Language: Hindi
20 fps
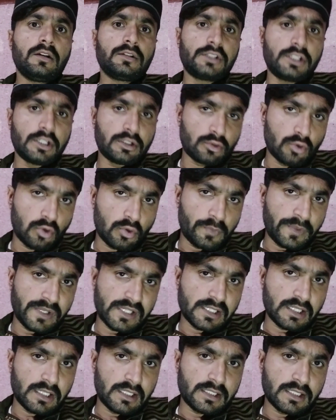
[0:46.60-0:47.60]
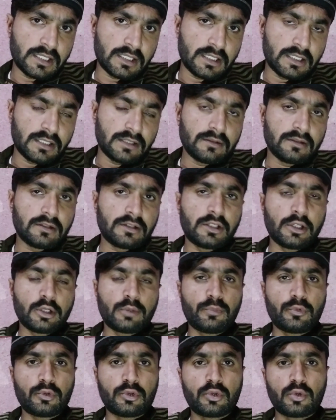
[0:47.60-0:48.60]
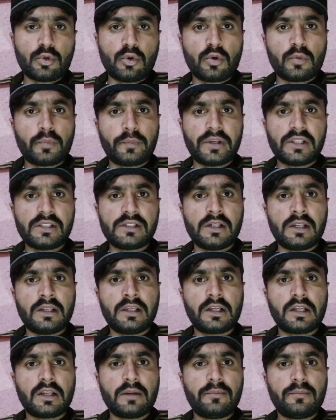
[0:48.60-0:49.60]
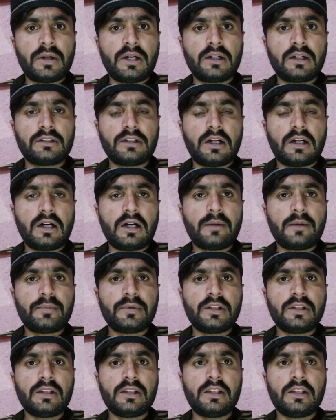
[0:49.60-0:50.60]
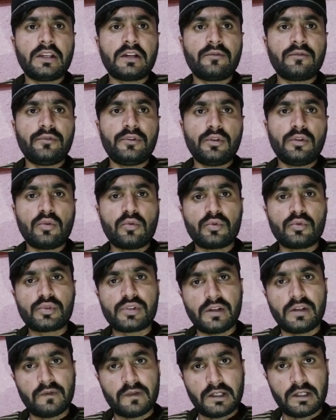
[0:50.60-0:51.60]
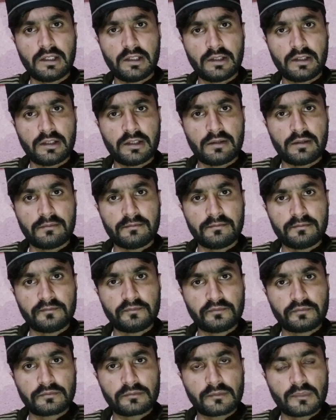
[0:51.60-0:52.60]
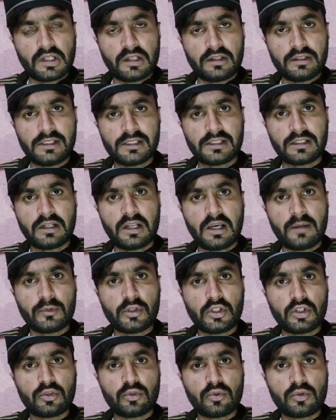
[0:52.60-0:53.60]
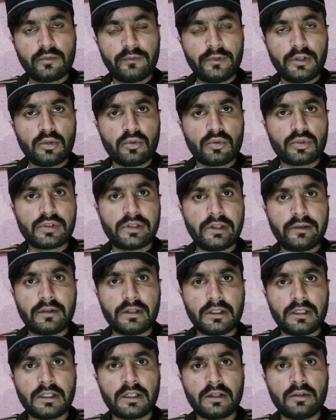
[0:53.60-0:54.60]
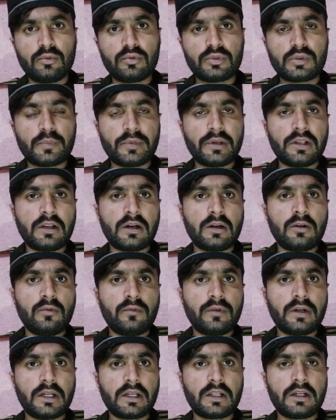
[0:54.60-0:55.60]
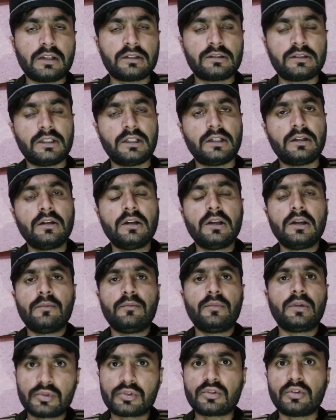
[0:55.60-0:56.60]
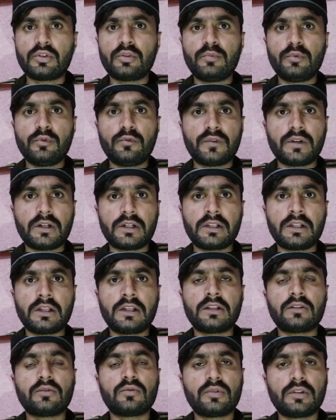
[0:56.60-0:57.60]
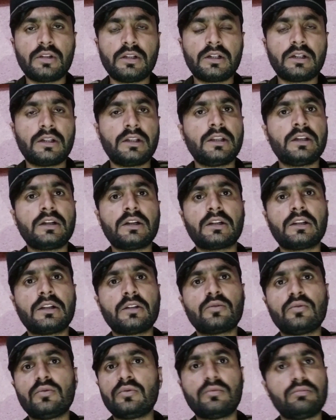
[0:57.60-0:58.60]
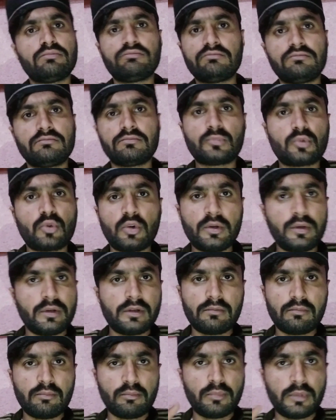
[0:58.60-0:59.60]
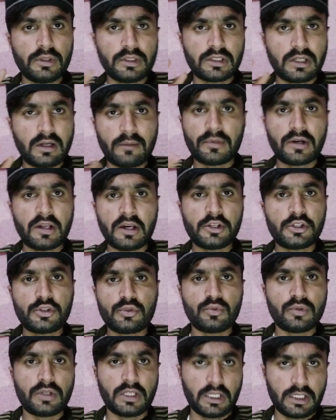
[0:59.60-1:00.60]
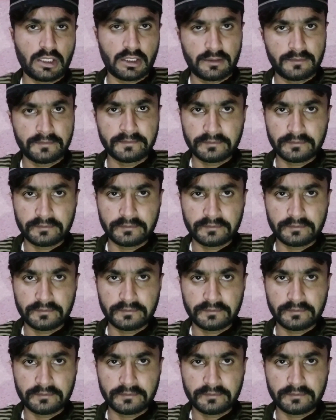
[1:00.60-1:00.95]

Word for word: टिकटॉक पे चले जाना है टिकटॉक पे जाने के बाद आपने एक वीडियो को सेव कर लेना है जिस तरह आप टिकटॉक वीडियो को सेव करेंगे उस पर लाओ वगैरह आता है उसको रिमूव करना है तो ठीक है नहीं करना तो कोई इतना बड़ा इशू नहीं है